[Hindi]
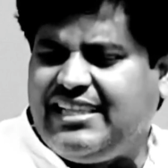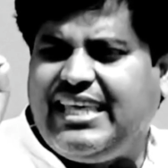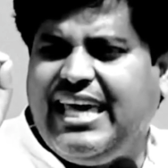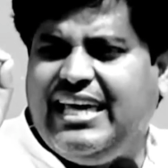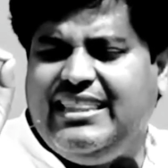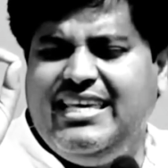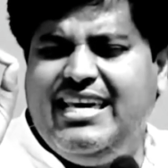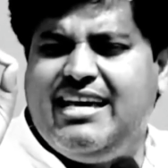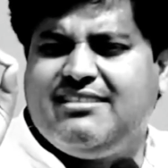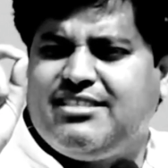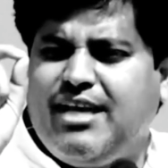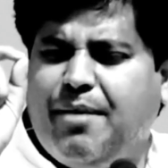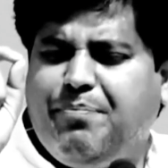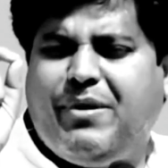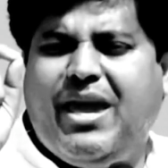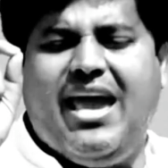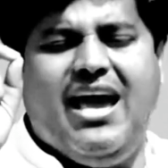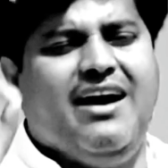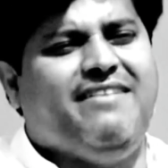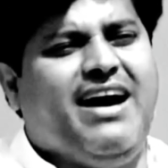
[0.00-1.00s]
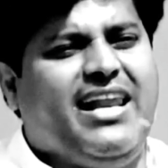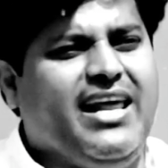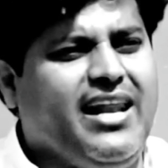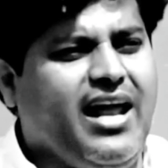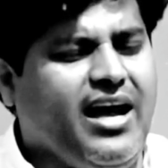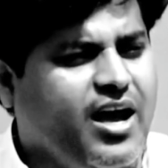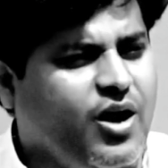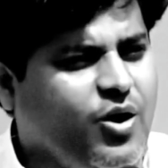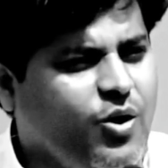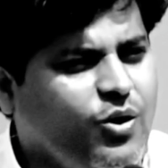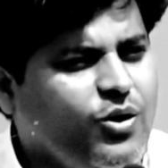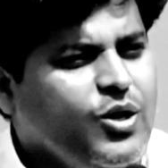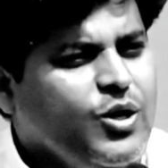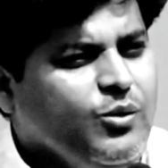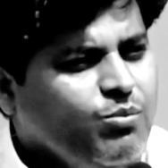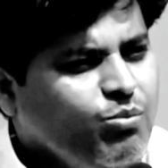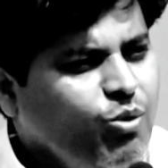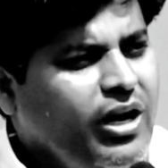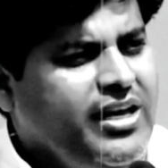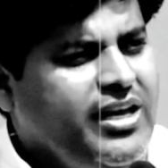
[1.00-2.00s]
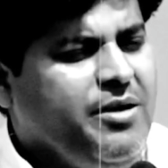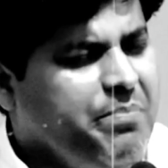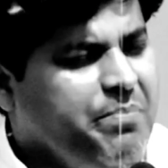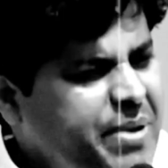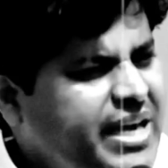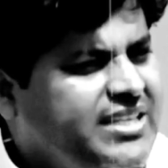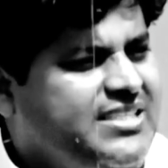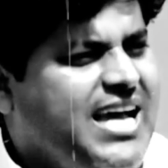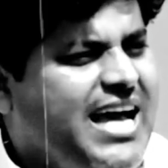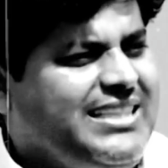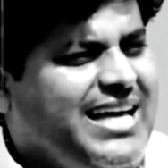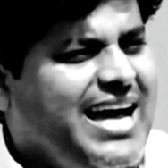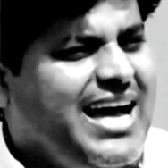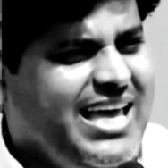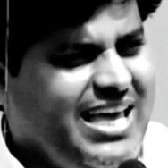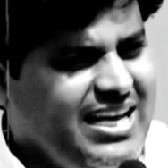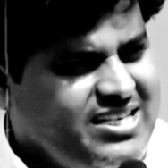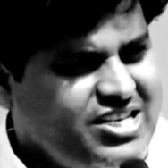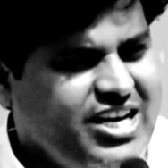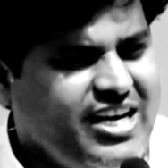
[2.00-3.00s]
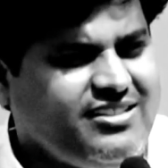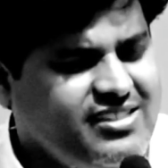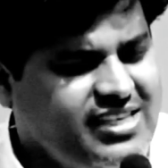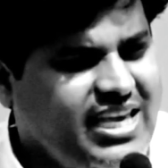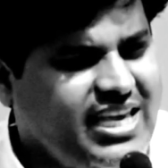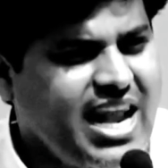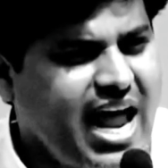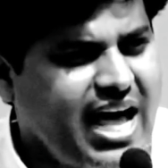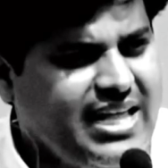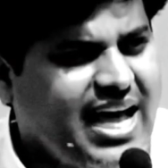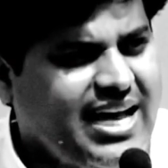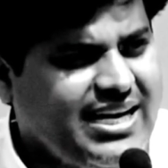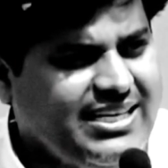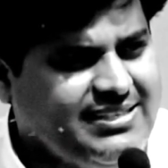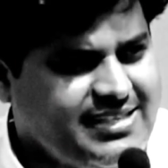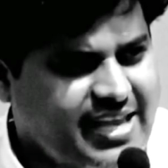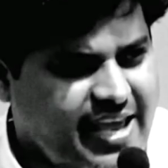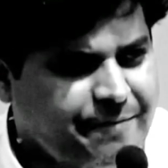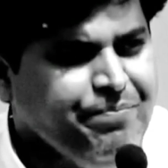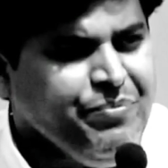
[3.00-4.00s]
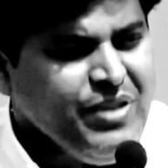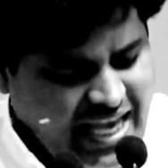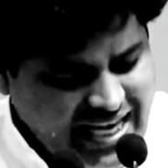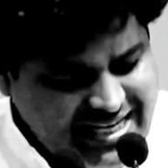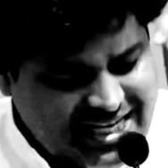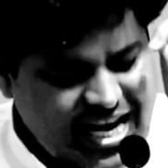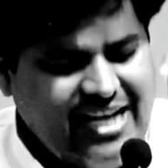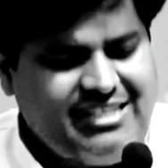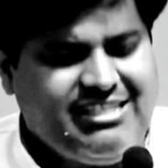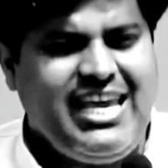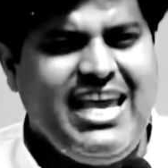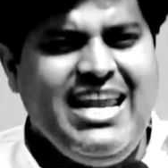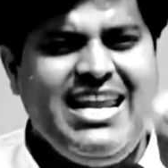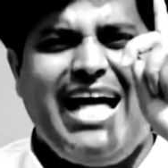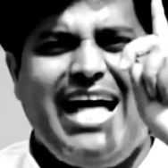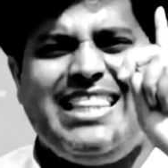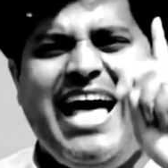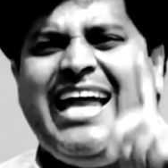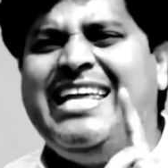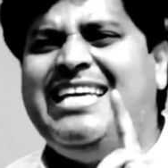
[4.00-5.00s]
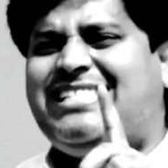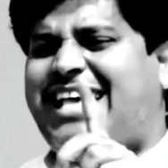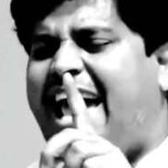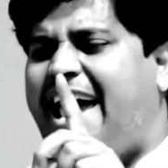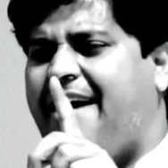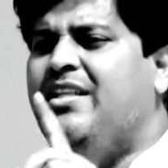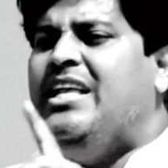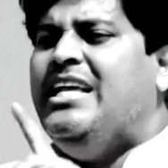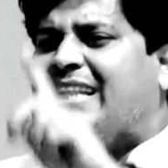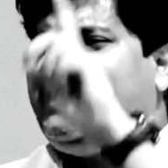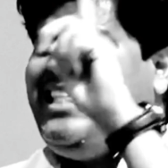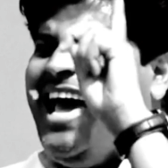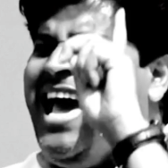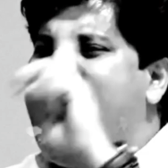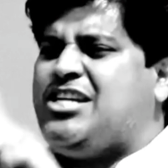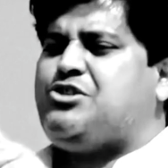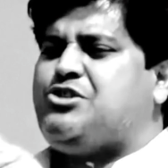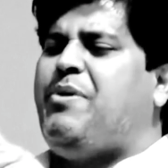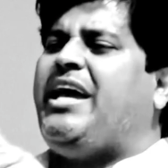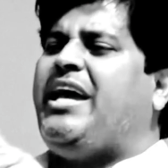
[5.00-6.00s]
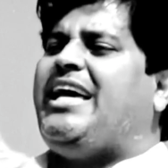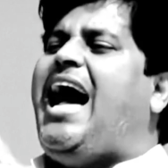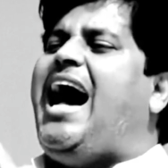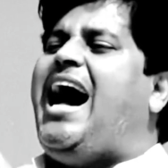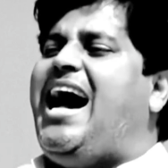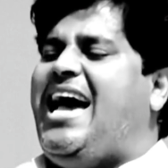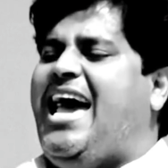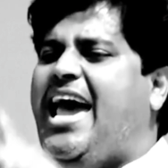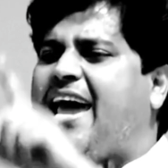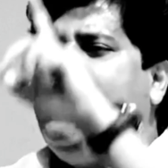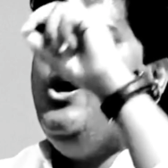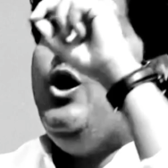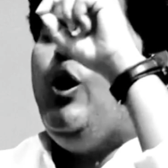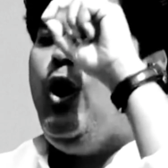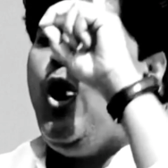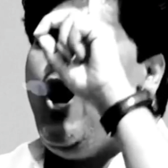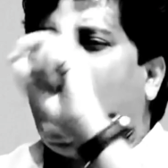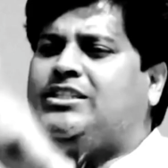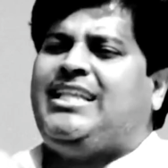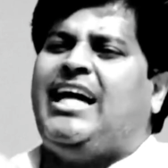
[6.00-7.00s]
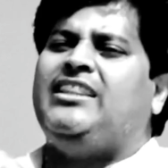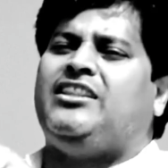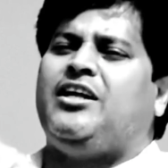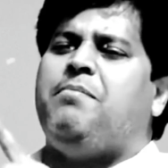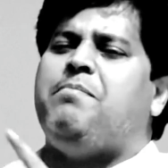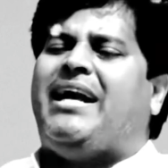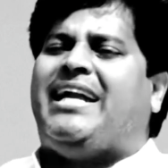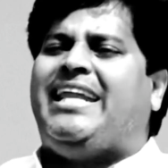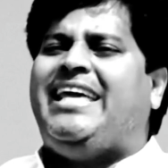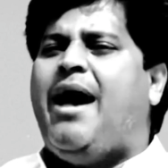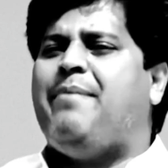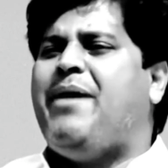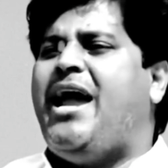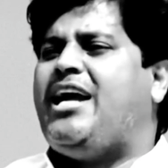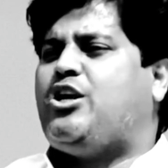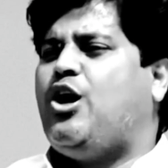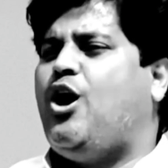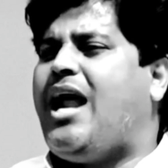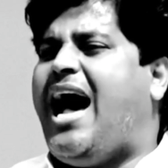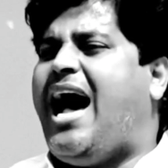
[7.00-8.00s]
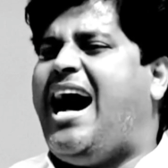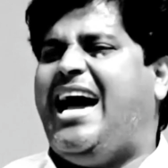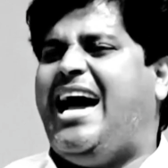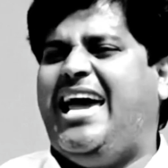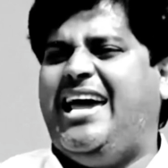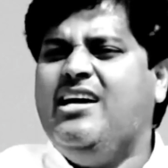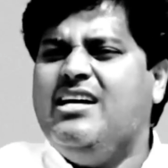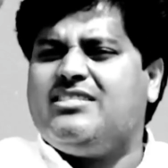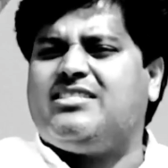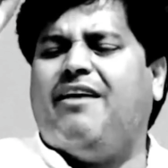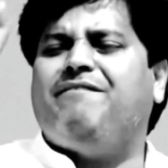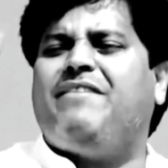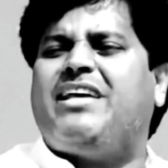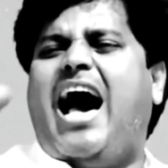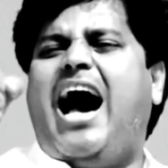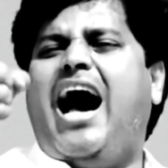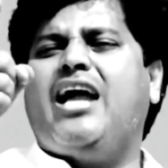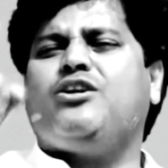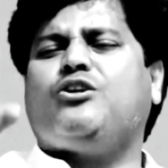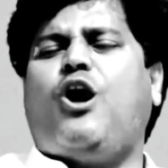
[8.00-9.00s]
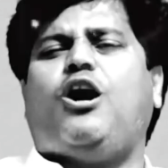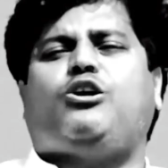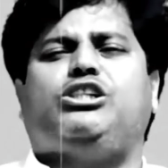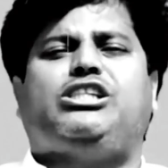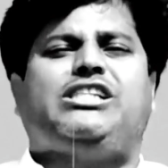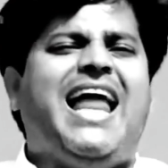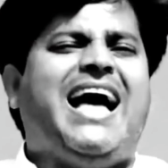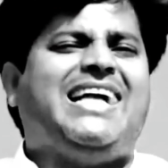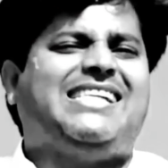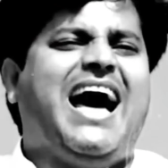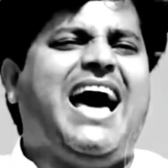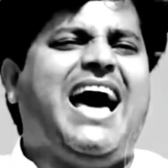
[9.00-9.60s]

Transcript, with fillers: के दिए सबके हवाले न करो मुल्क बिक जाता है एक शख्स की नादानी से इस शख्स की नादानी से देश बिक रहा है लोकतंत्र मटिया मेट हो रहा है संविधान को कुचला जा